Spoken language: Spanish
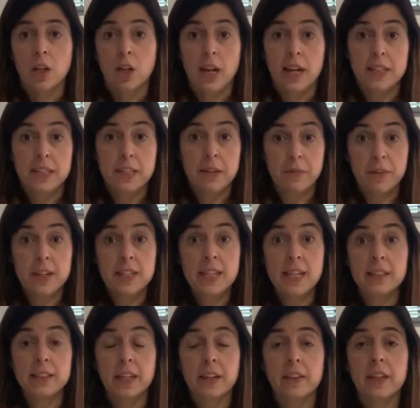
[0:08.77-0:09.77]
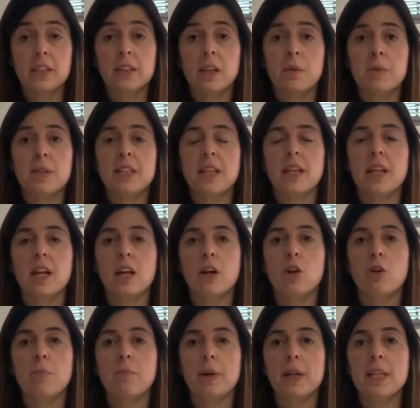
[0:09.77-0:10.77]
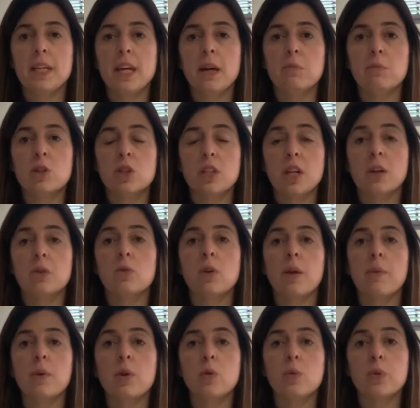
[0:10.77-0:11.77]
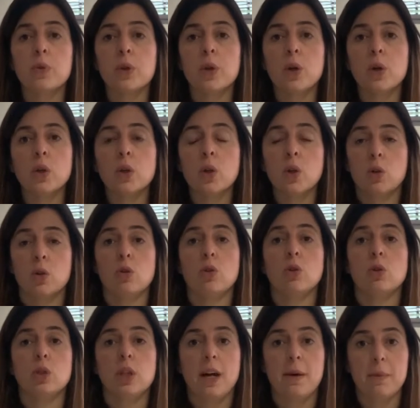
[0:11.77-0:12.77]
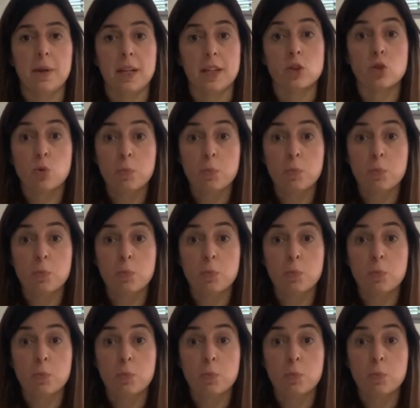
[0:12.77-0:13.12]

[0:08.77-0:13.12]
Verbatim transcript: Las cifras del tercer trimestre de la compañía muestran una evolución notable,